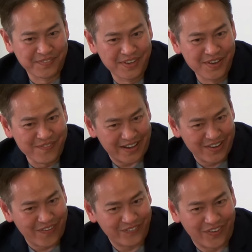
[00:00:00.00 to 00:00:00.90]
nếu mà anh
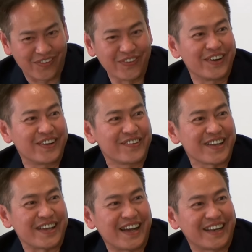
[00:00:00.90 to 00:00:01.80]
dùng phòng tòa của tôi nữa tôi
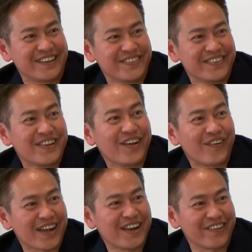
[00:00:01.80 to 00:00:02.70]
sẽ kiện anh đó
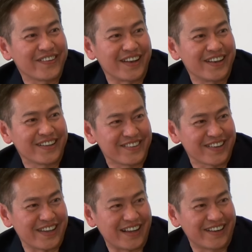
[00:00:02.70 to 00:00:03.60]
vô cái nơi tôi dịch đó tôi
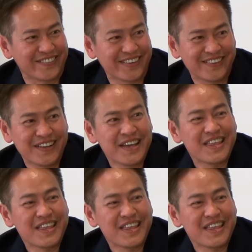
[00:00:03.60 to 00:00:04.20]
sẽ kiện anh phải không